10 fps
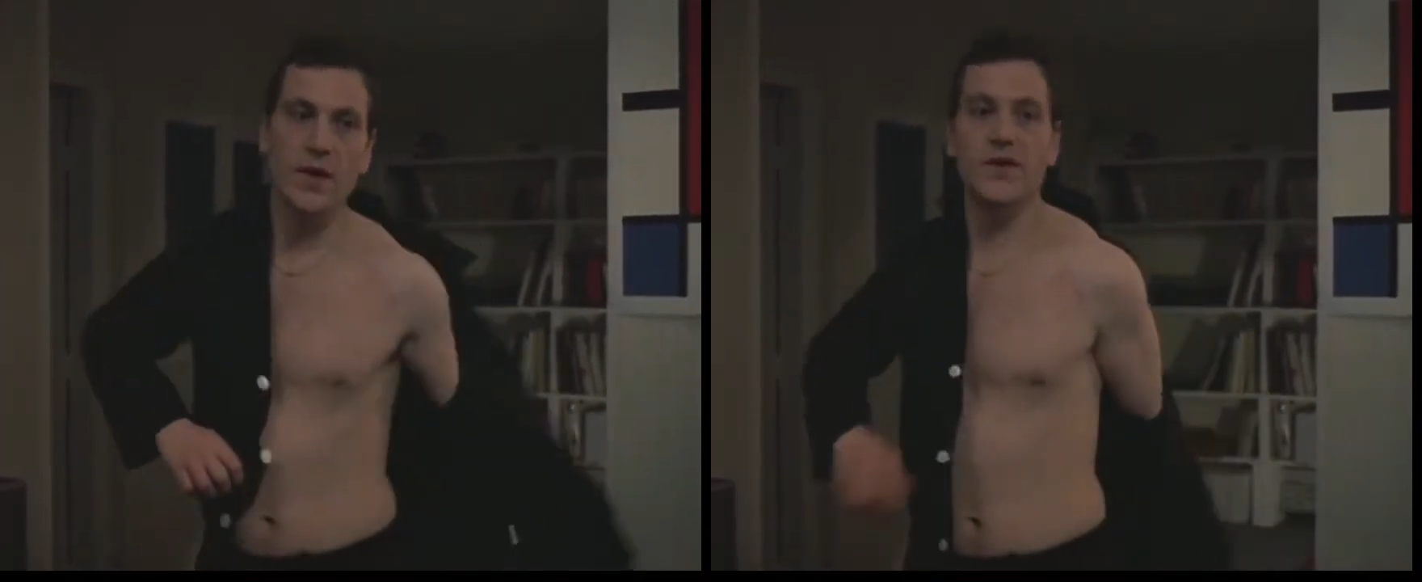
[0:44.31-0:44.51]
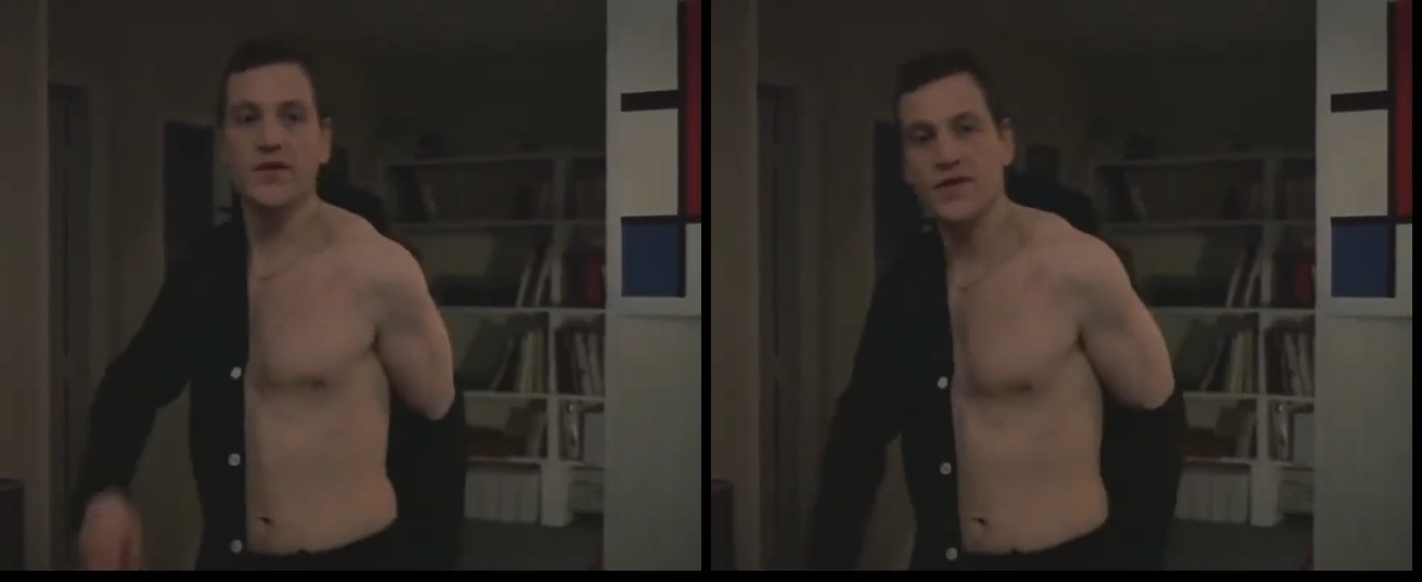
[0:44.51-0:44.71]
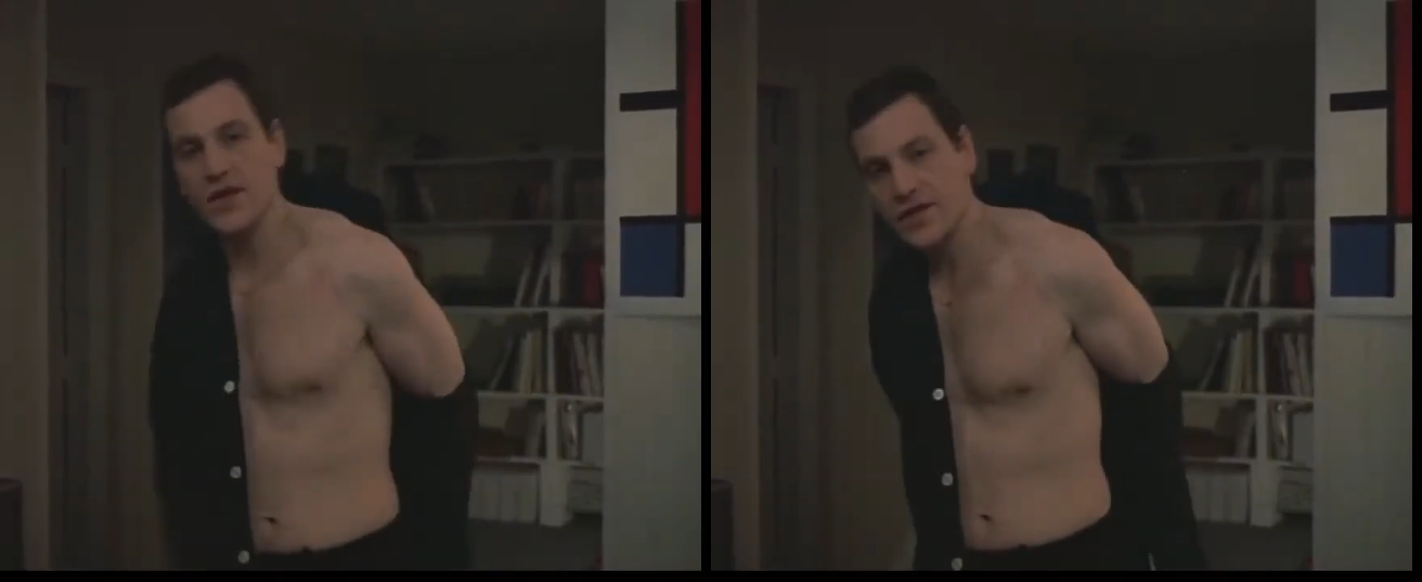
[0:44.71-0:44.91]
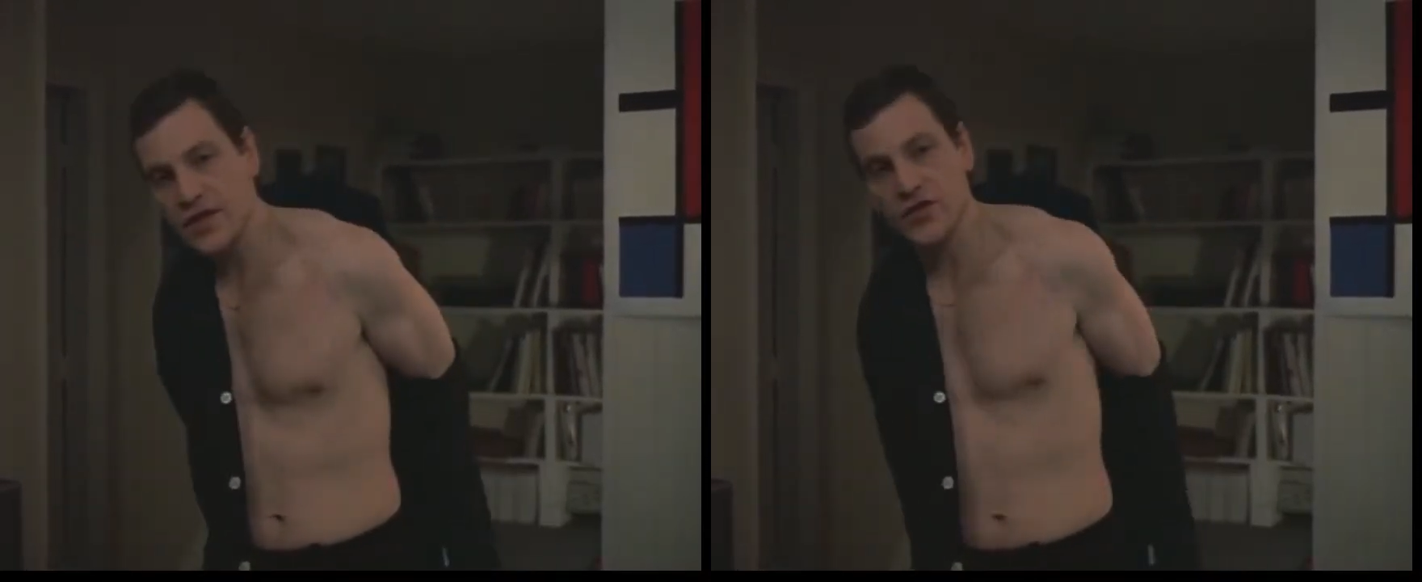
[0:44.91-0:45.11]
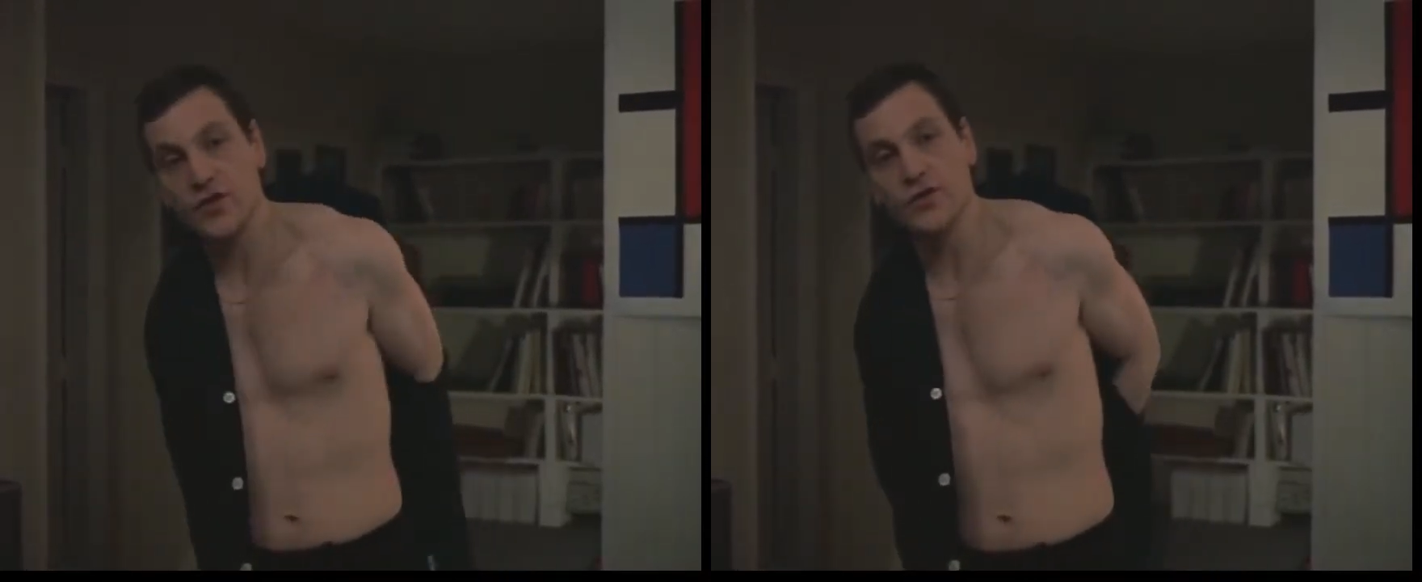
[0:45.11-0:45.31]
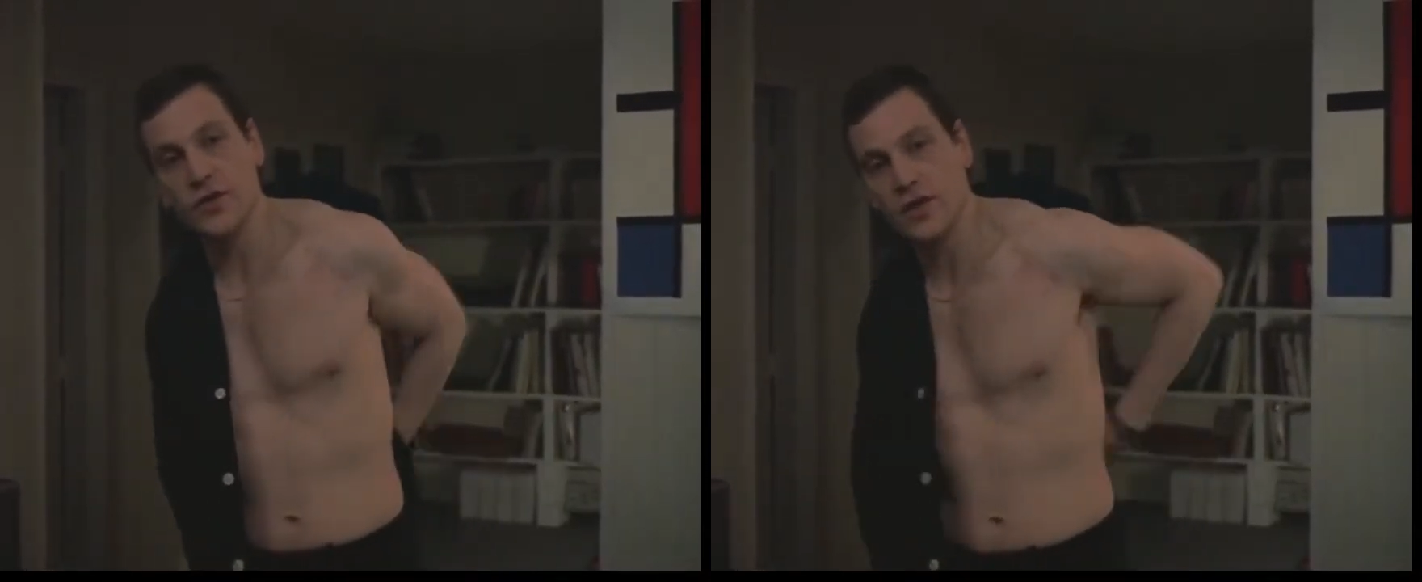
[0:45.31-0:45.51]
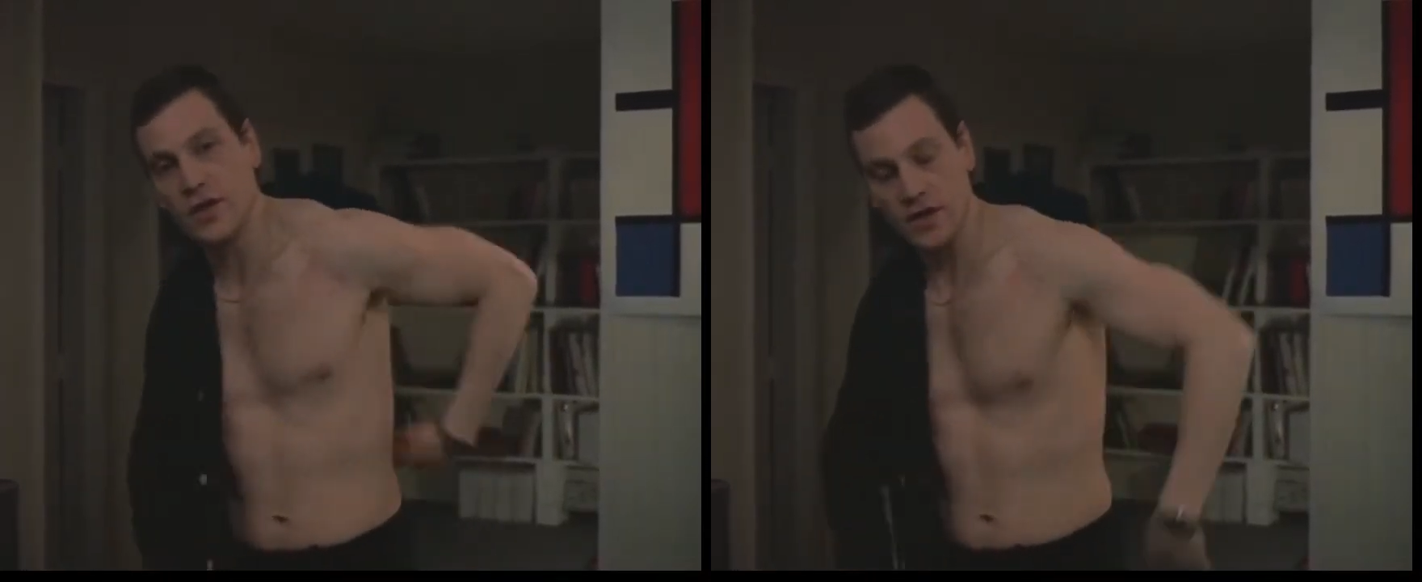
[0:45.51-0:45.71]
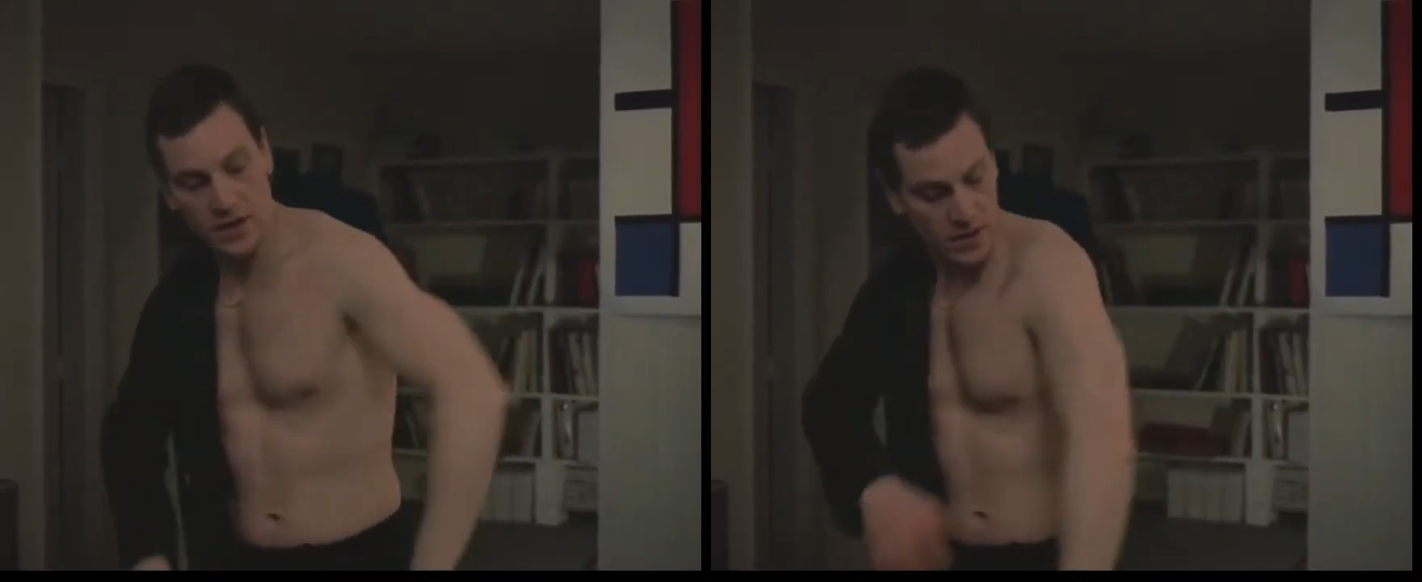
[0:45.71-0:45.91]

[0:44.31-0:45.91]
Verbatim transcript: oui, c'est certain, j'ai eu tort.